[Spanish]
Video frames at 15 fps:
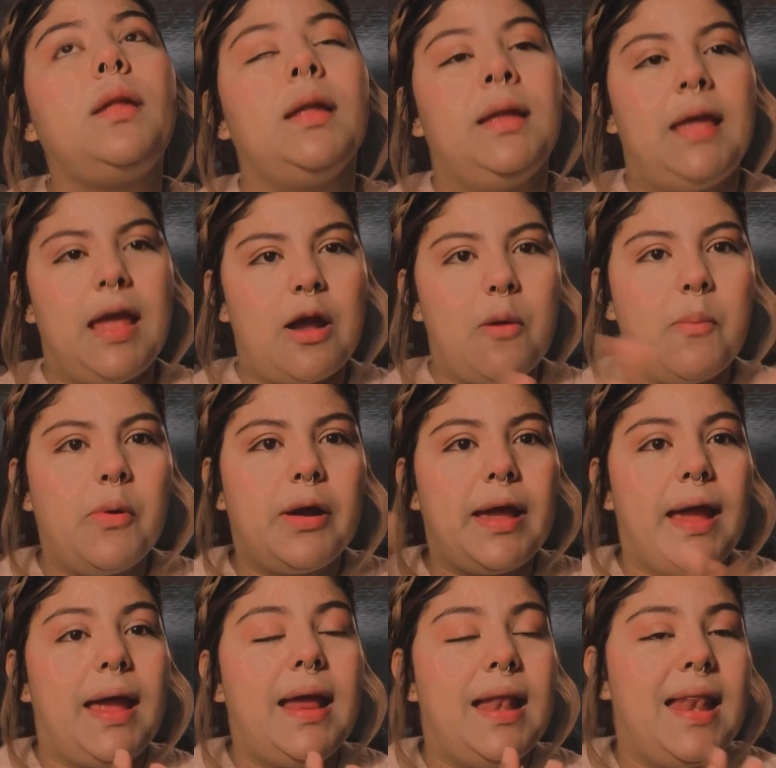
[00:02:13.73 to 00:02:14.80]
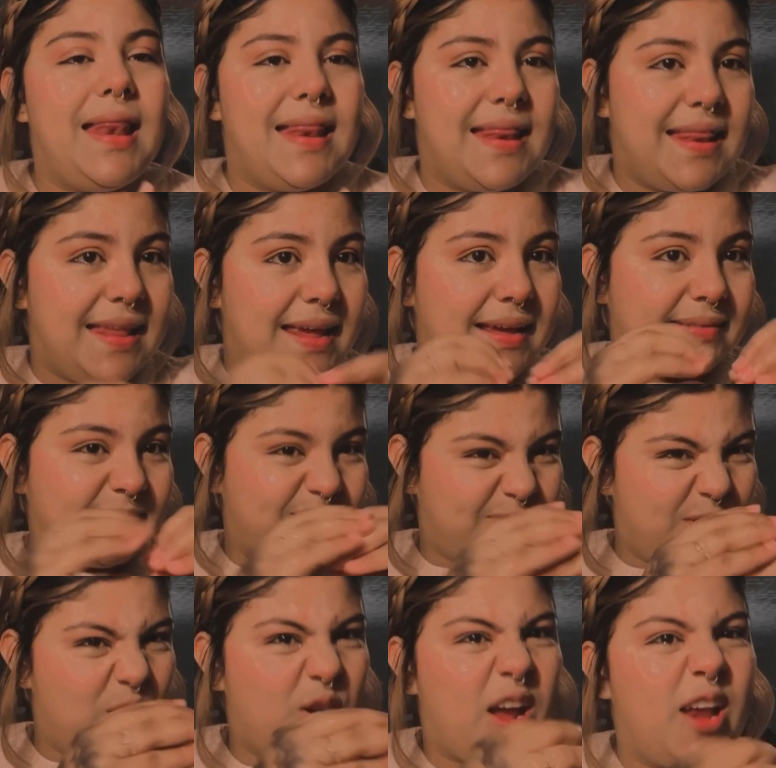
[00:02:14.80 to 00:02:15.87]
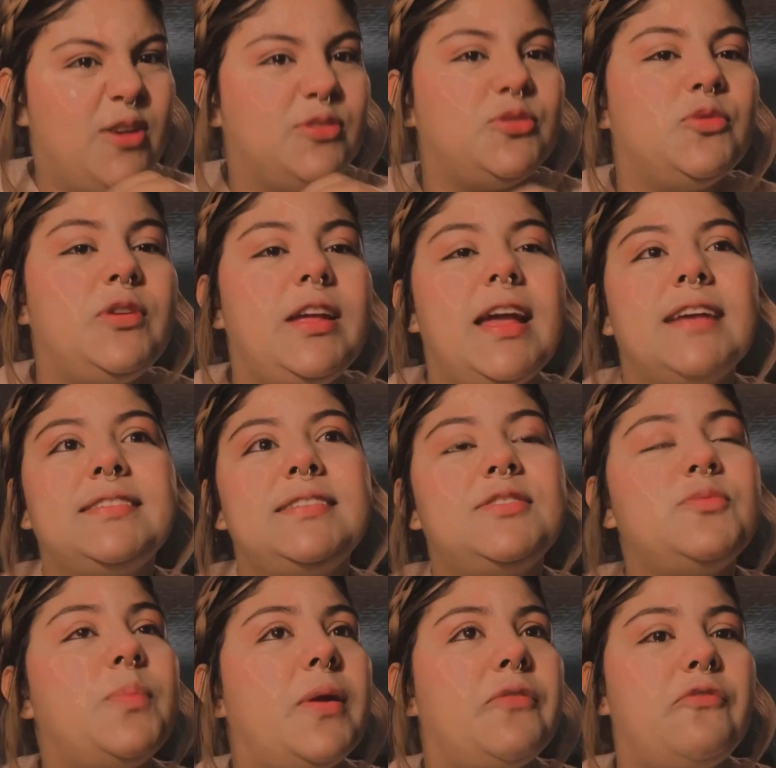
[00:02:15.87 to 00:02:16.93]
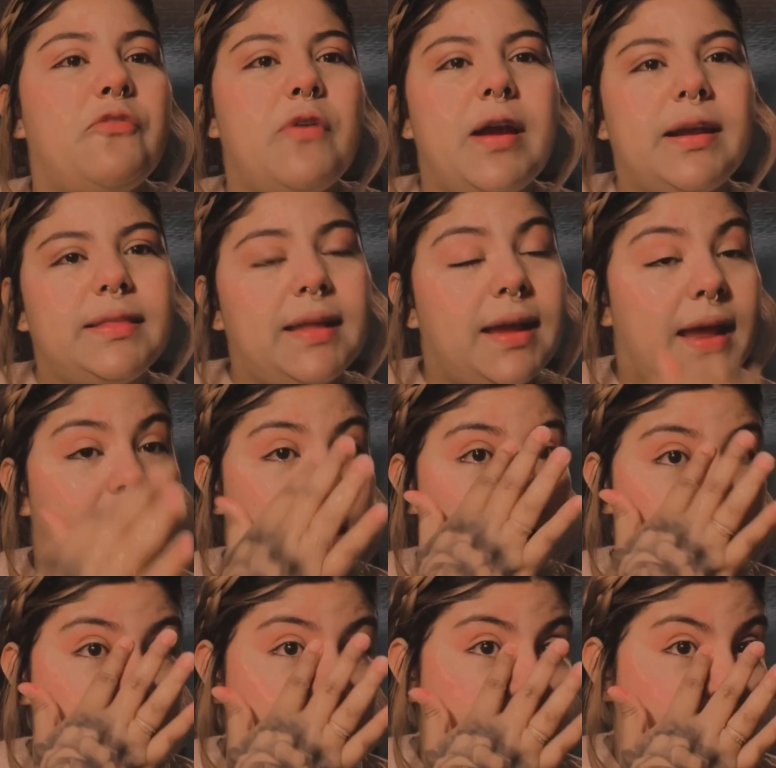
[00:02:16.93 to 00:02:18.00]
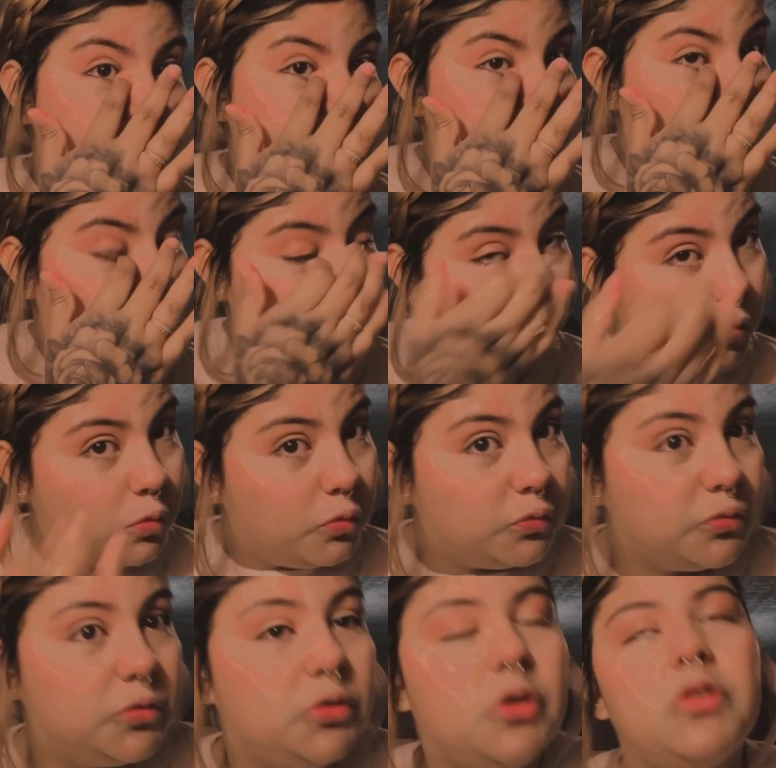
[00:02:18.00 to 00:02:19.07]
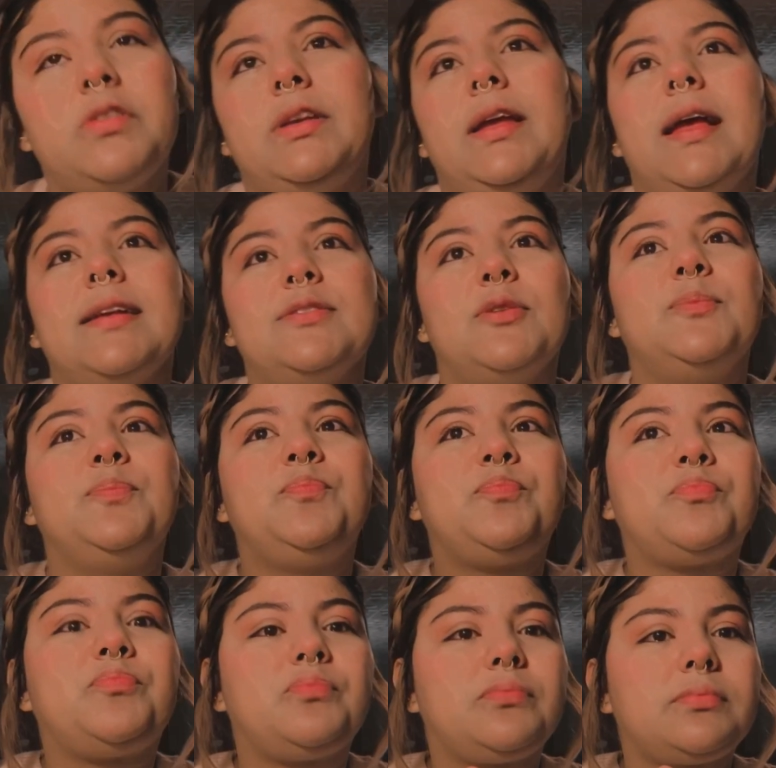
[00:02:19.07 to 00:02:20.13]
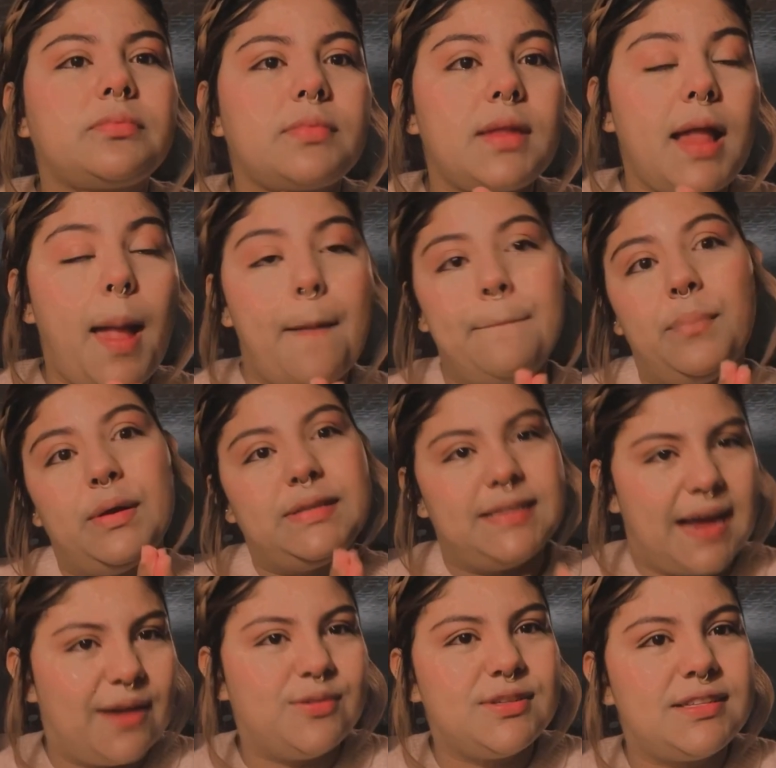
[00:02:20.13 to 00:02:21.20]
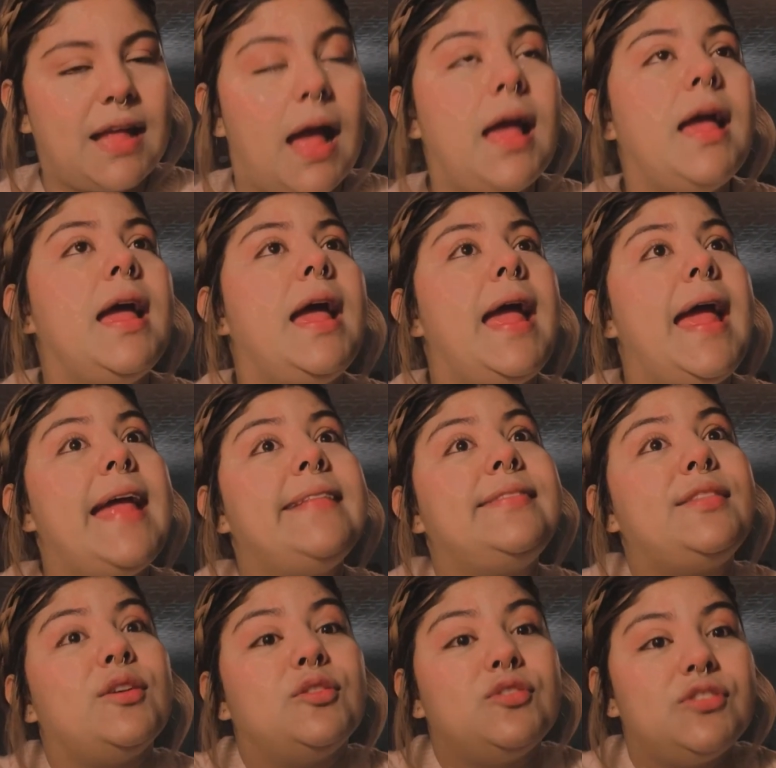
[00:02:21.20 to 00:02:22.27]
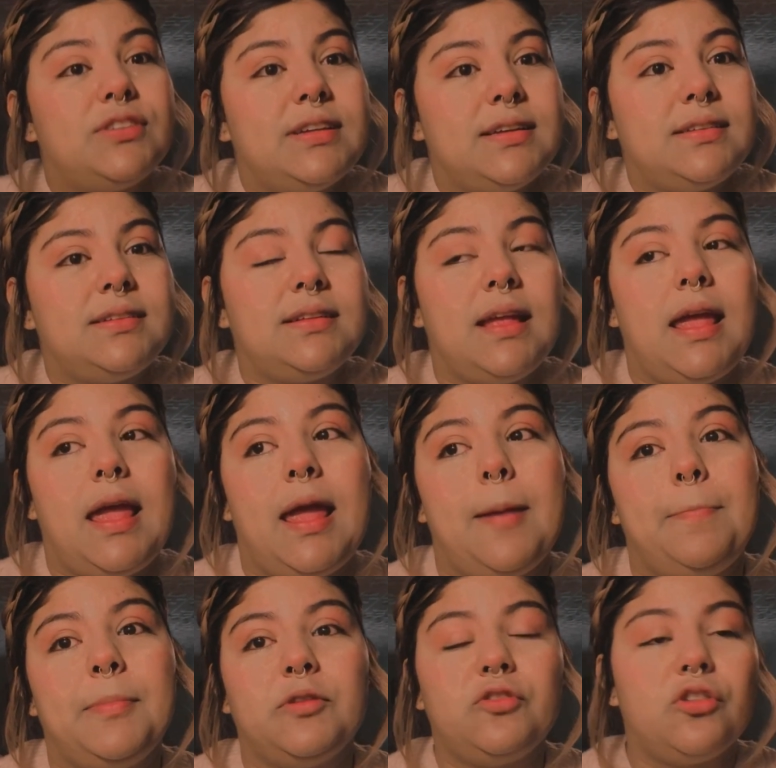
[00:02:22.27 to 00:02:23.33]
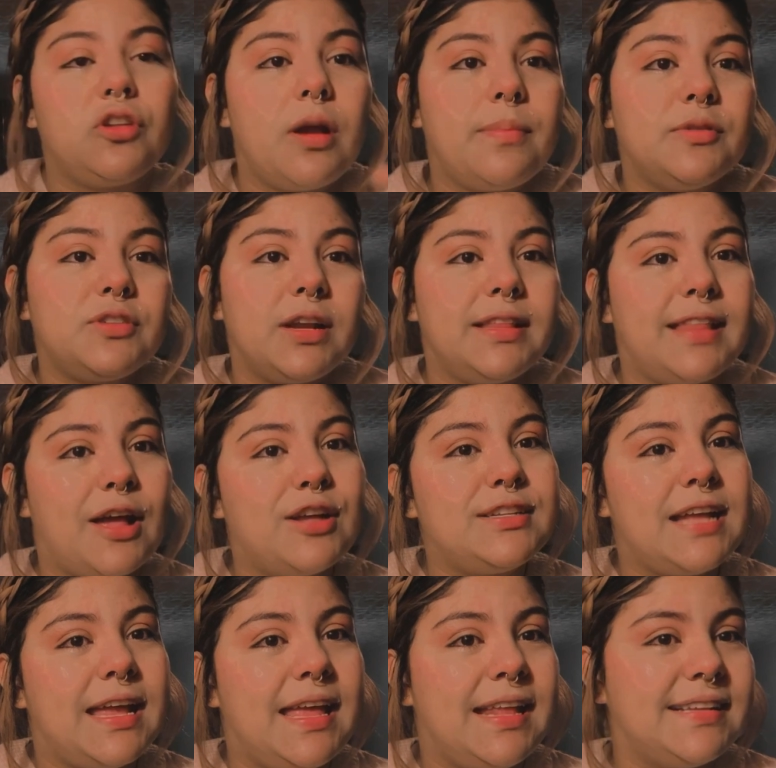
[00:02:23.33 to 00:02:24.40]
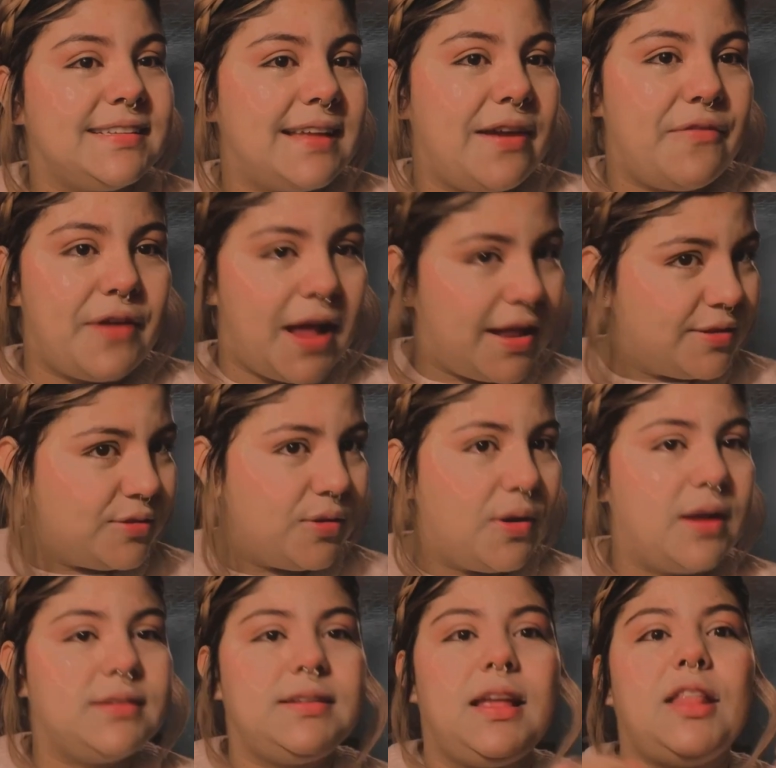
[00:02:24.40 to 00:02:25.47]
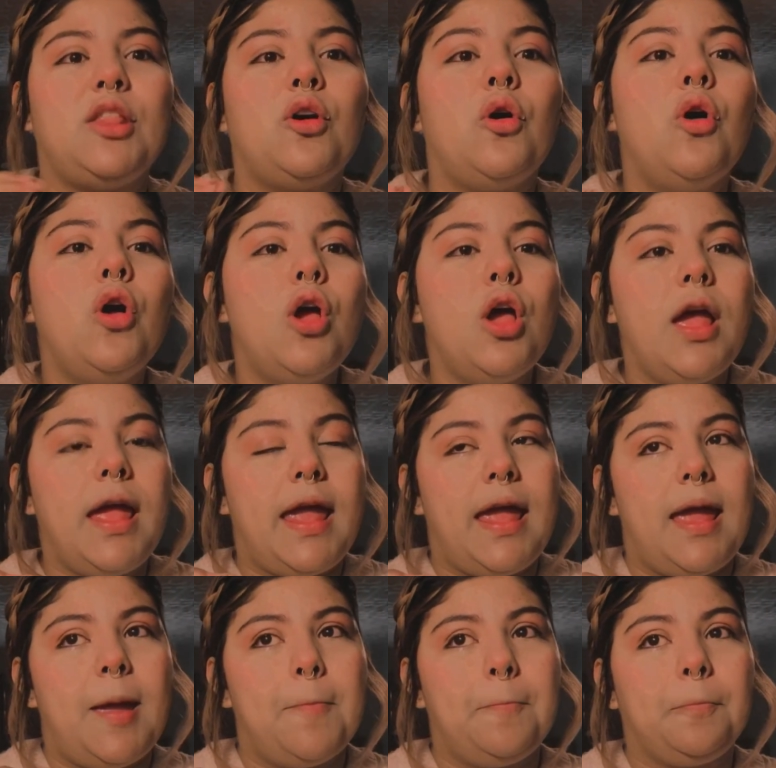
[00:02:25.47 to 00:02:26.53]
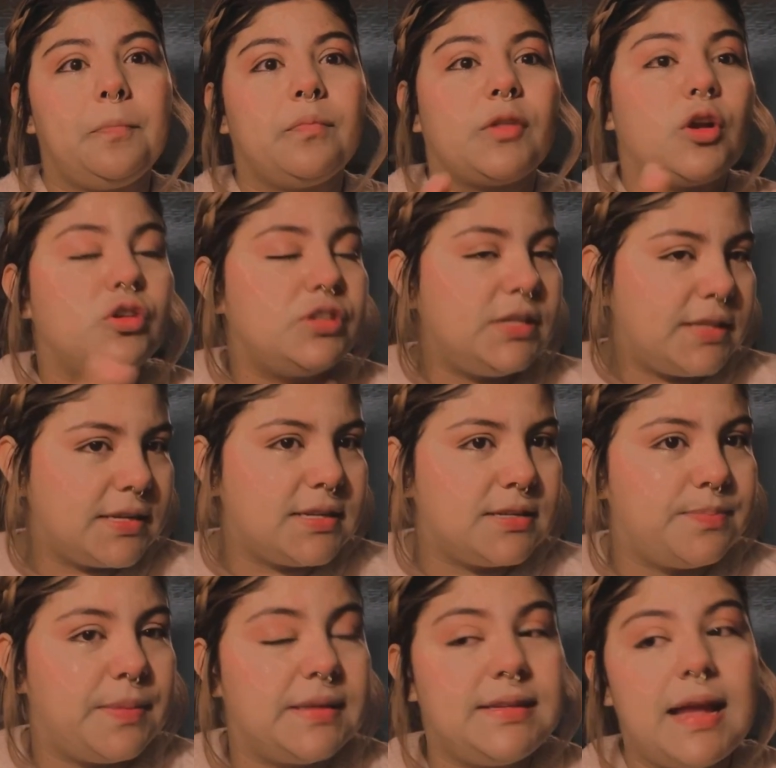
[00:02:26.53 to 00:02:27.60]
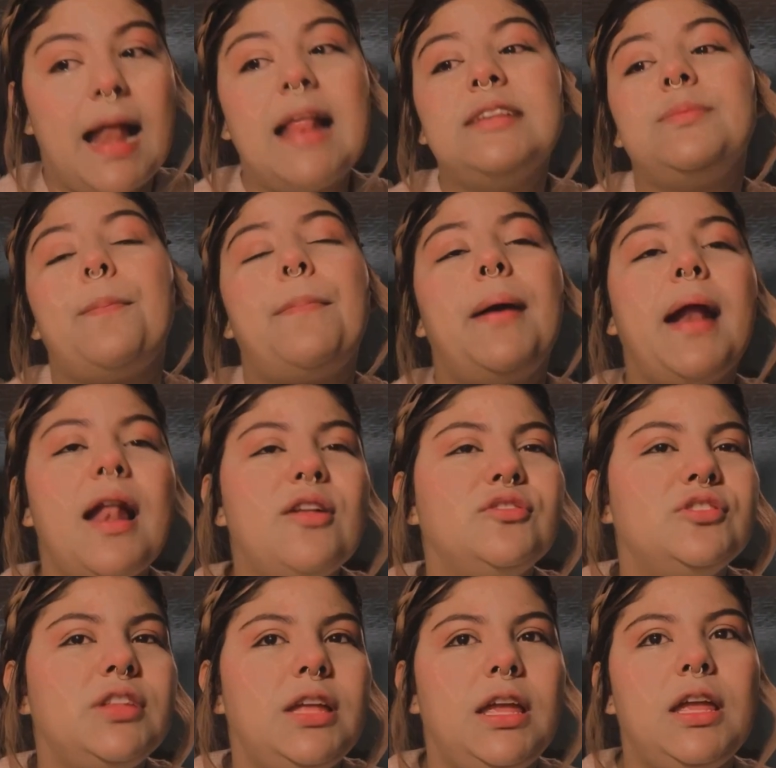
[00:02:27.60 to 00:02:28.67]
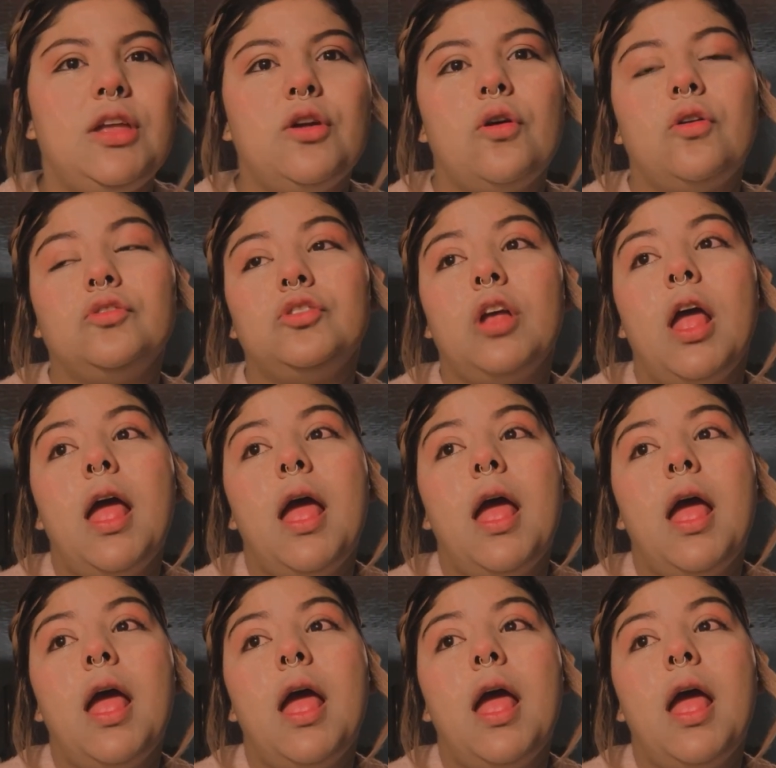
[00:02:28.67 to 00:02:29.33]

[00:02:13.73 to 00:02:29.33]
que como que lo que nos unía así súper fuerte, que era estar juntos y eso, pues ya no está. Entonces, eh, nosotros hemos tratado de seguir celebrando, haciendo eh, cositas especiales para los niños,